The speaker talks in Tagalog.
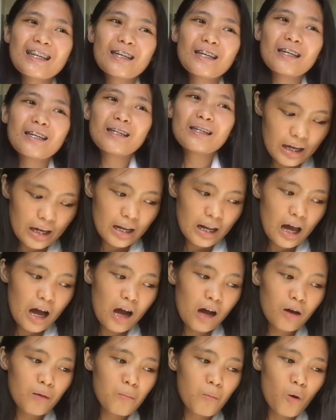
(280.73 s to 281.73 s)
Kasi
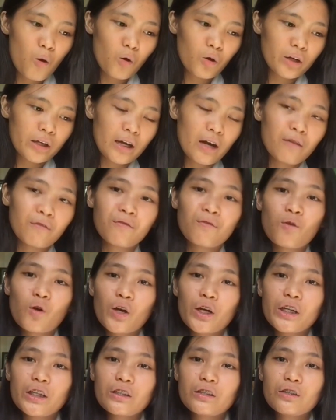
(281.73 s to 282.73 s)
kailangan mong
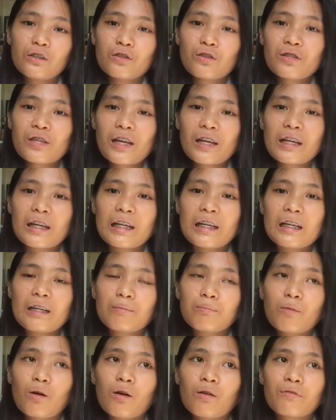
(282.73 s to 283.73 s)
i-avoid yung
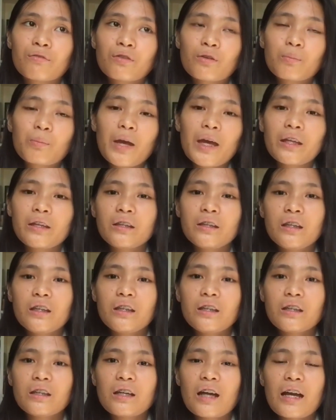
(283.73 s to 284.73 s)
sarili mo from
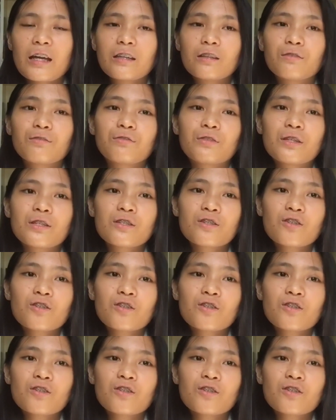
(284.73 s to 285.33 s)
any kind of